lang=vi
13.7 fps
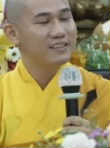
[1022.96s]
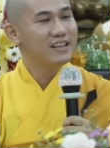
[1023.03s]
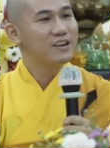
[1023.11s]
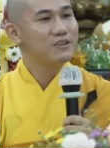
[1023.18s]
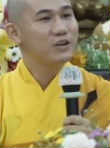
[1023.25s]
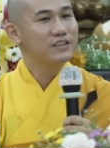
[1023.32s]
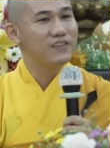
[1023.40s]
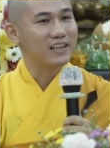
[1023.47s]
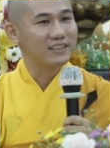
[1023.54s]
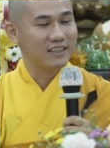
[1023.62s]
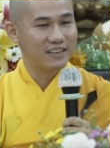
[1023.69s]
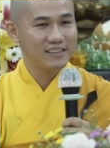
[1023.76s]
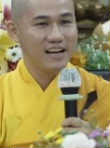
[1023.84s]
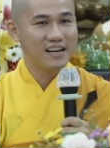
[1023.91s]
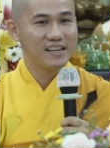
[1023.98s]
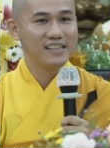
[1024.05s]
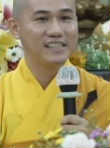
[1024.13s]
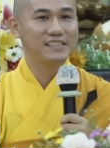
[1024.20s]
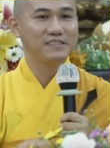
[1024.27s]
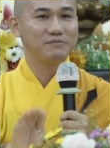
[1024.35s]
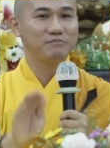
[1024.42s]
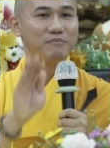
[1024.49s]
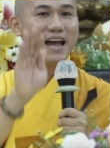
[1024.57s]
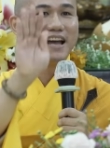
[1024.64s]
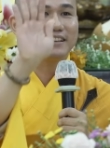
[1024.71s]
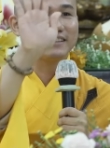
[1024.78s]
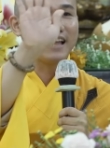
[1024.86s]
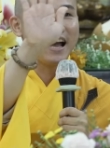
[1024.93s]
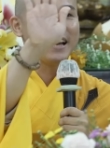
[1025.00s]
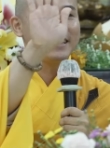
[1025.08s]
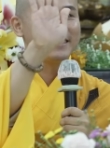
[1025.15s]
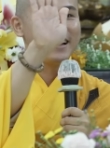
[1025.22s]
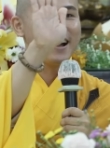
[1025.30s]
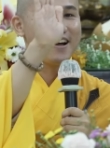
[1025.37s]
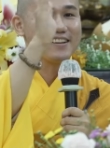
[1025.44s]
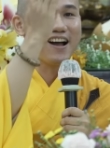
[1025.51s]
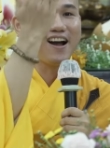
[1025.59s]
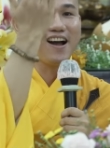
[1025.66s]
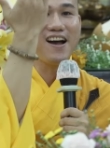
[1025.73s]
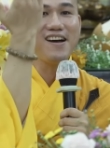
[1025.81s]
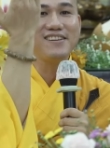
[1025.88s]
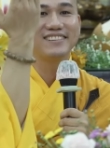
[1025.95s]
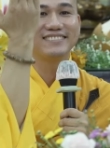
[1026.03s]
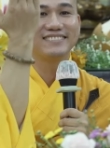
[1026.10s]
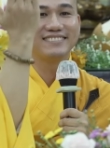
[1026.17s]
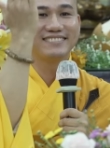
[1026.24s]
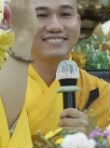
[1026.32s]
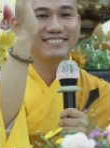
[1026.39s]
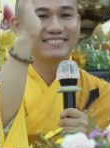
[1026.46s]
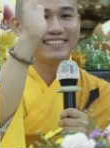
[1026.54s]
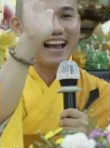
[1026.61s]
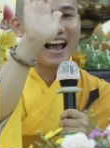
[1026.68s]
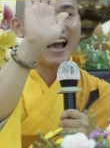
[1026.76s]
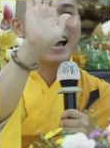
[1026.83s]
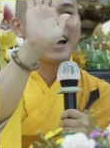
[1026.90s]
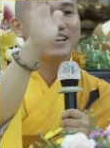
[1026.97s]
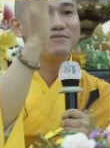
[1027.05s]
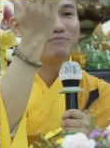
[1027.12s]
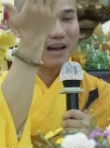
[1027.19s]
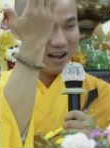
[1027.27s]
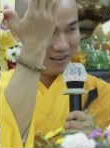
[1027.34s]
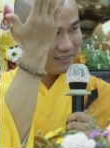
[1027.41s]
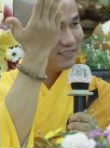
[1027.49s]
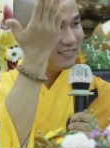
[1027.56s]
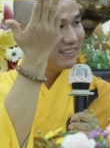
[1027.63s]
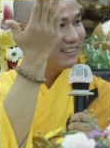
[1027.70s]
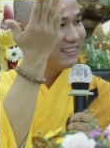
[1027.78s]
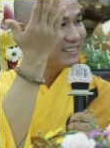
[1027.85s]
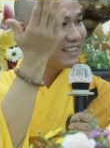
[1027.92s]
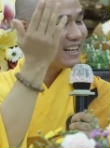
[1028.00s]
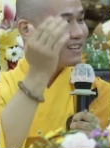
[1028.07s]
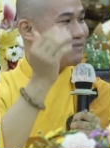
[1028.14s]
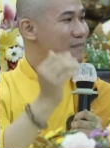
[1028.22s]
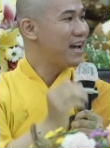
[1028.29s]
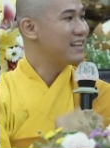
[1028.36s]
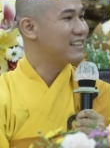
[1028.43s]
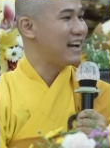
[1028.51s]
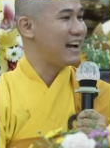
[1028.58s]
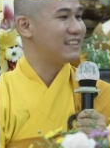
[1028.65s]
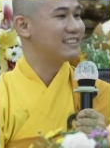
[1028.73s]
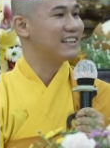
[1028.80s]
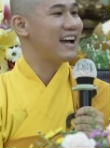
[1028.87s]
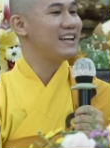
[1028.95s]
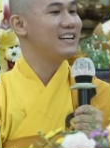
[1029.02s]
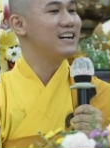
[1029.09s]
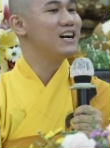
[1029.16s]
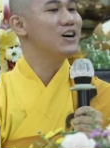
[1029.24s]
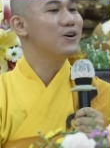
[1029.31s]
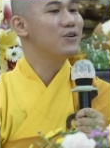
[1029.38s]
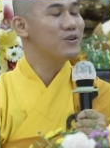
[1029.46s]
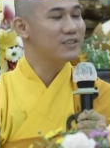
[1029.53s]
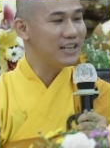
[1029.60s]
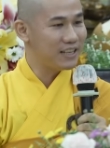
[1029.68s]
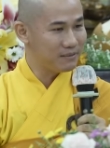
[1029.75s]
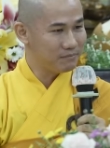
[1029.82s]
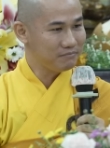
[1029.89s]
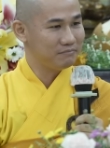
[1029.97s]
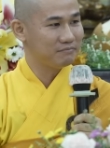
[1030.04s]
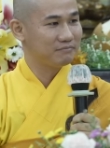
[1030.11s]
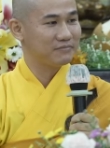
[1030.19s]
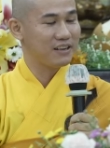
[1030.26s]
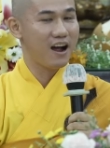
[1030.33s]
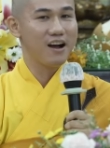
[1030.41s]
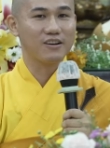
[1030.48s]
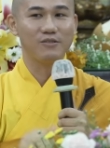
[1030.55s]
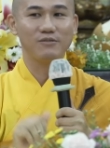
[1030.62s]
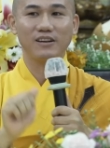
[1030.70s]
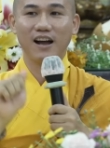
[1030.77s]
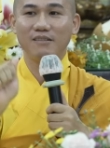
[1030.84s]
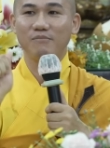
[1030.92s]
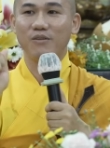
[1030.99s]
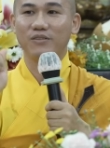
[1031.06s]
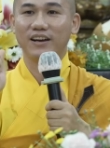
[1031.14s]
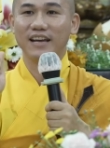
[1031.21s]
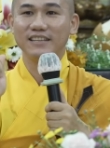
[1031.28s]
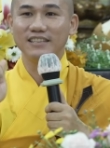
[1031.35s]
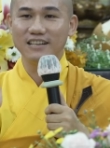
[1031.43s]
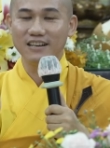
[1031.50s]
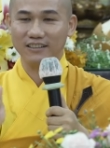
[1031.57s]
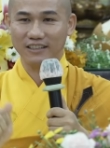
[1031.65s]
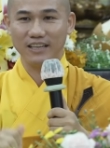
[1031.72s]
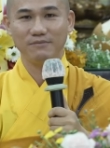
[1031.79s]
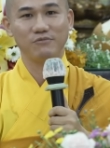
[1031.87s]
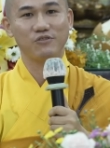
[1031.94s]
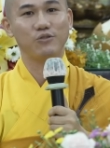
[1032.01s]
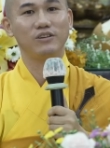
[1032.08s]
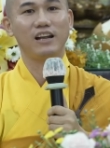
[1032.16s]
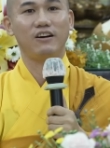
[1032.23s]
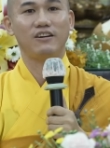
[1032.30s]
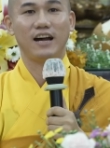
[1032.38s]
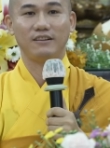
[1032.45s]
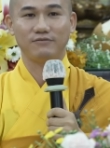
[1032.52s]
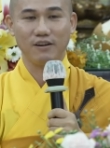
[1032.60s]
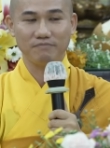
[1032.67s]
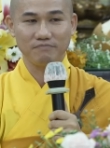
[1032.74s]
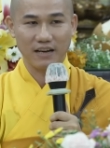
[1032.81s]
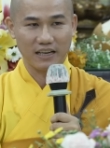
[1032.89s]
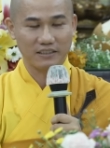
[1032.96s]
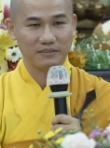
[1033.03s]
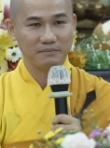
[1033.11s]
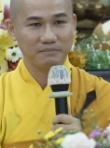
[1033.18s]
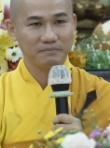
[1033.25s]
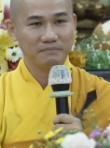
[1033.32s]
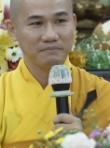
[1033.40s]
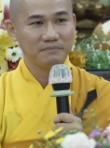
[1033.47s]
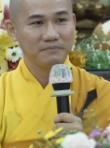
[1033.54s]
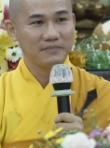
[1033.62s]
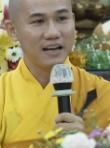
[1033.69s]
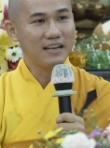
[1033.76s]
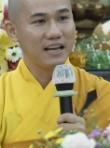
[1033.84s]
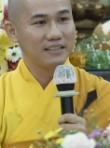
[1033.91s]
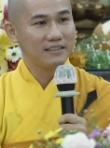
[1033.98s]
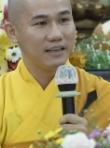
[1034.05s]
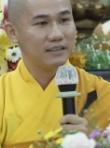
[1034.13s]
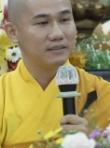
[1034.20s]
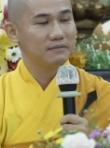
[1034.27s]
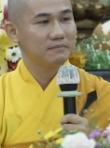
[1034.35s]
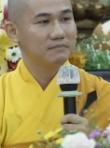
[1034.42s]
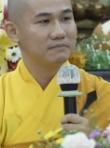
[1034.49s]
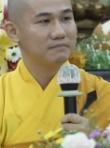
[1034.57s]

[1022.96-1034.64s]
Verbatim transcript: Nhưng quý Phật tử ơi, bàn tay nó có 2 mặt. Thì bên cạnh cái ưu điểm, nó cũng có một cái nhược điểm của loại hạnh phúc này. Đó là gì?